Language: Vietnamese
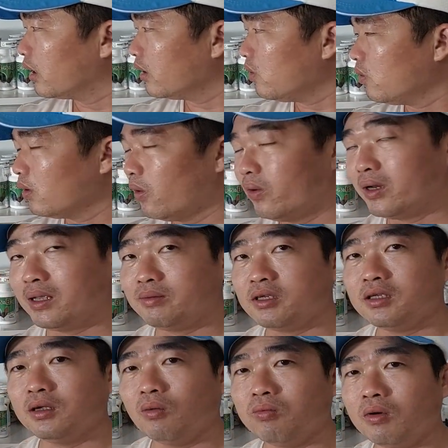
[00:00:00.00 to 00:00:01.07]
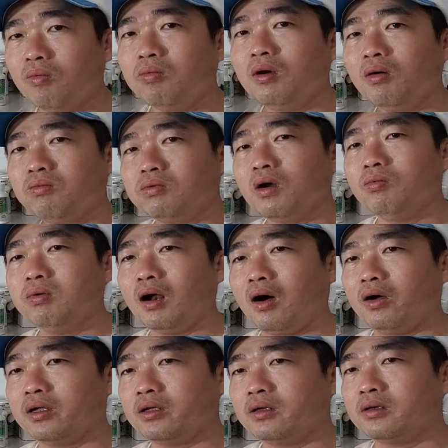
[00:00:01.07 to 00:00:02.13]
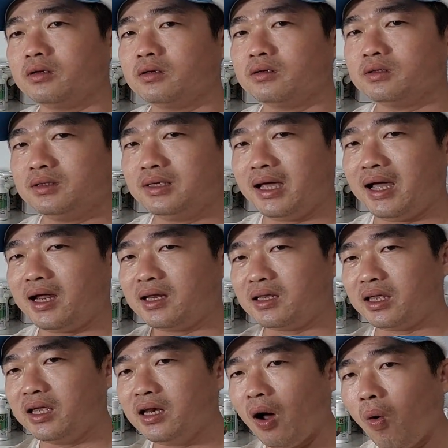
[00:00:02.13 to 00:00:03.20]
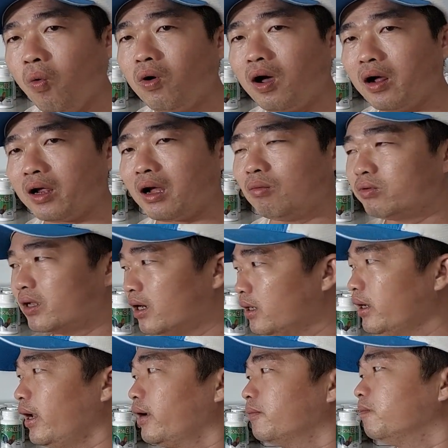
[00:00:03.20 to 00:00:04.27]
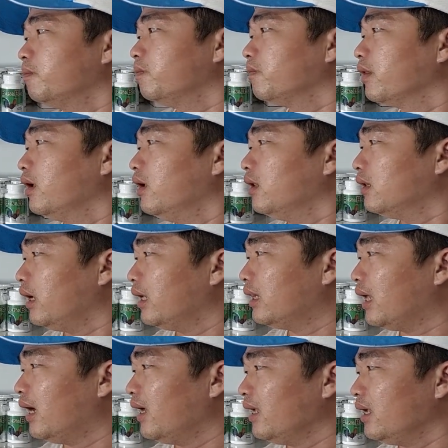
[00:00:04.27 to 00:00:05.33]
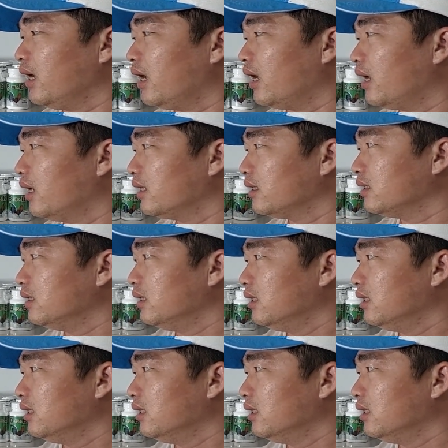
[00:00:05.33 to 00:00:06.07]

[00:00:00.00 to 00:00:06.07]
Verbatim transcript: cái thuốc nuôi anh em sử dụng đúng lúc đúng loại và chỉ đủ thôi không dư nha thì tới uh,